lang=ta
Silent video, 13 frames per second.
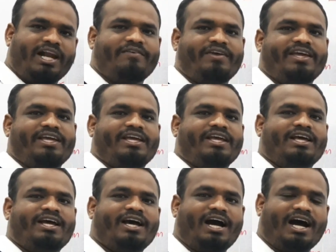அளவை
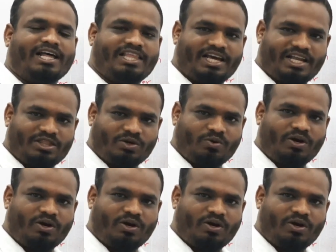அதிகரித்து